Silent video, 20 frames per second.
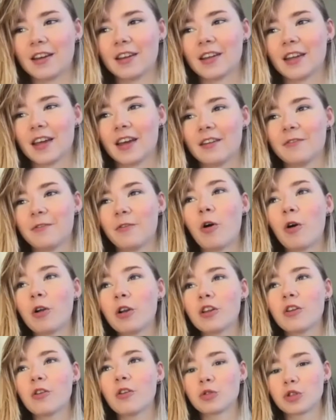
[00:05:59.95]
che
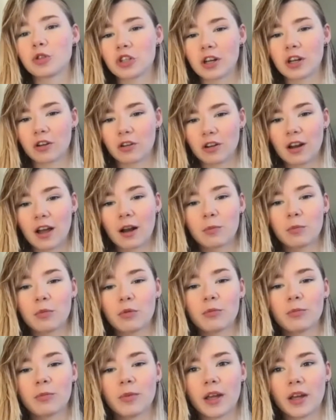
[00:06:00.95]
voglio uscire con
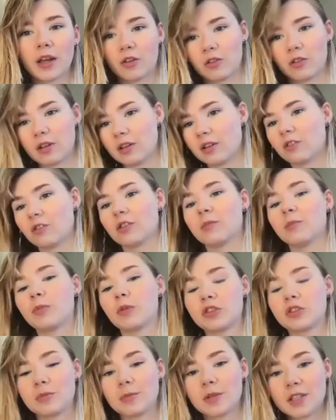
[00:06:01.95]
l'album e con, con i
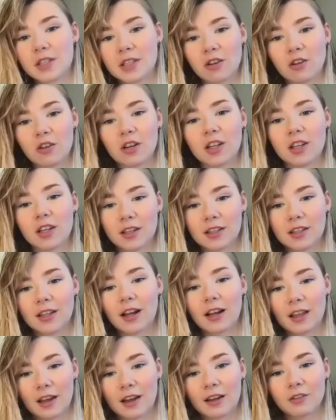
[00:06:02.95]
prossimi singoli in
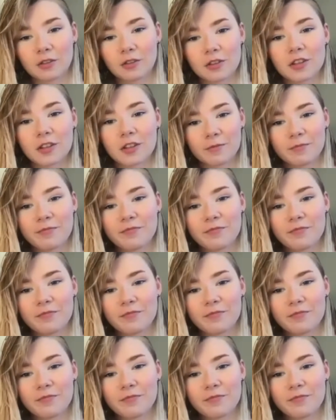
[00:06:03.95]
italiano, sì.